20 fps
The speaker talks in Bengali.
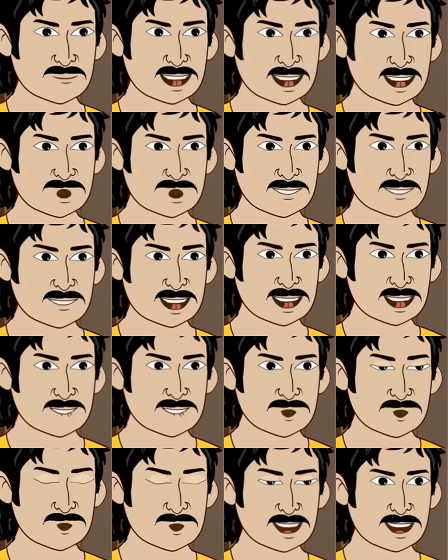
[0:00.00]
ভাঙা
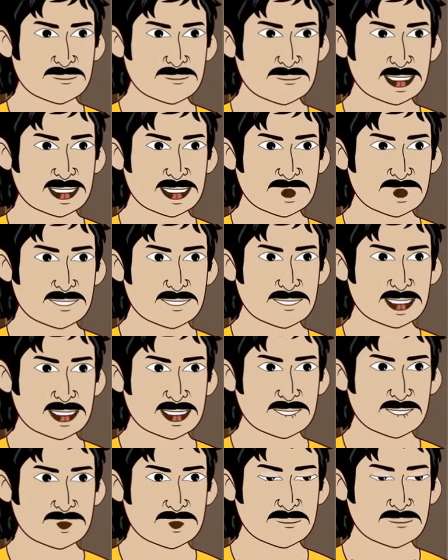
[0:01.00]
চালে কচু
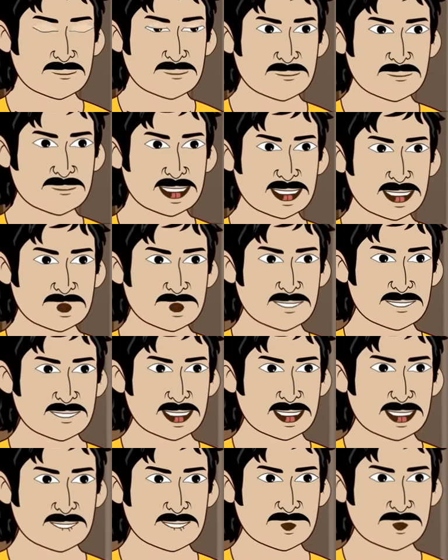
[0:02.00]
চাষ
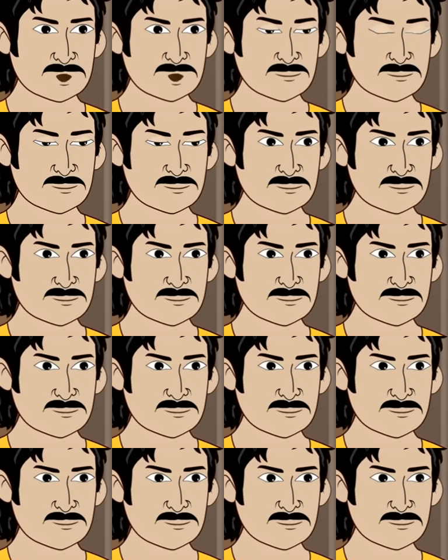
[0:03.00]
সত্যি গিন্নি